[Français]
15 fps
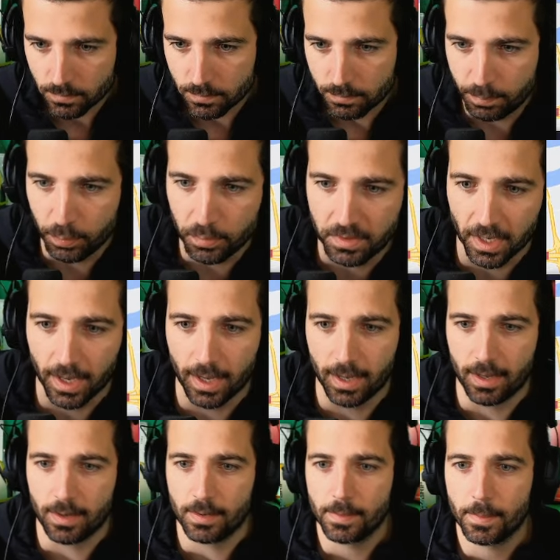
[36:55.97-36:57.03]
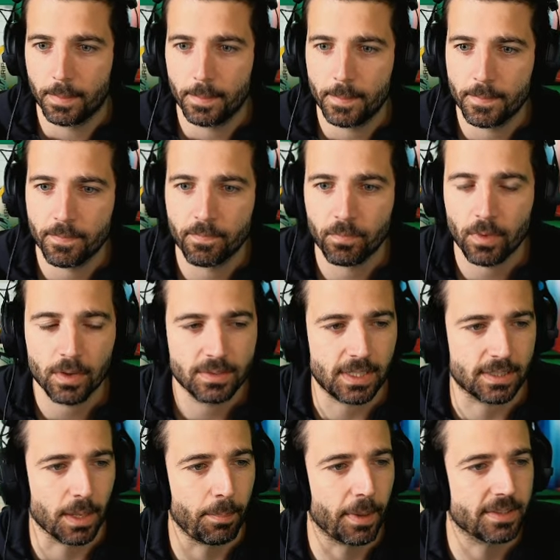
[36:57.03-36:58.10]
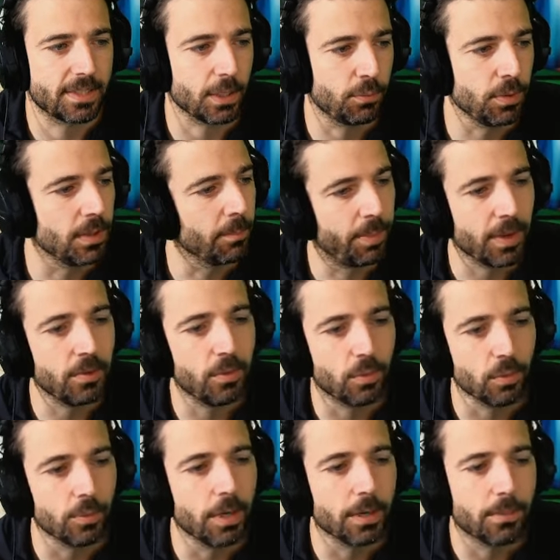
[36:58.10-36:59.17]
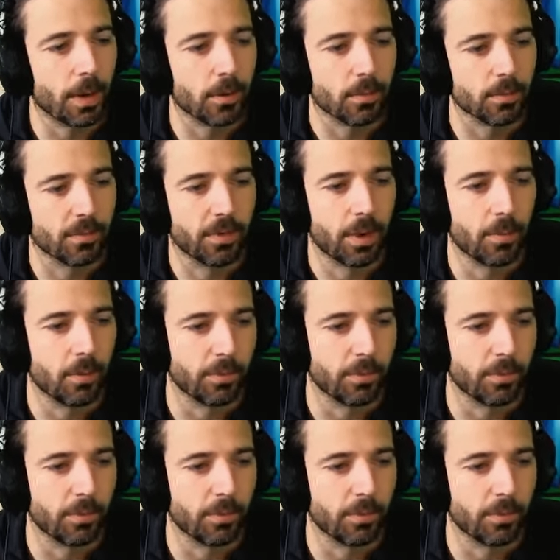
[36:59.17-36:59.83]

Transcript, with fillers: Putain ça serait pas le 7-8 Pas du tout, mec. Par contre, vraiment,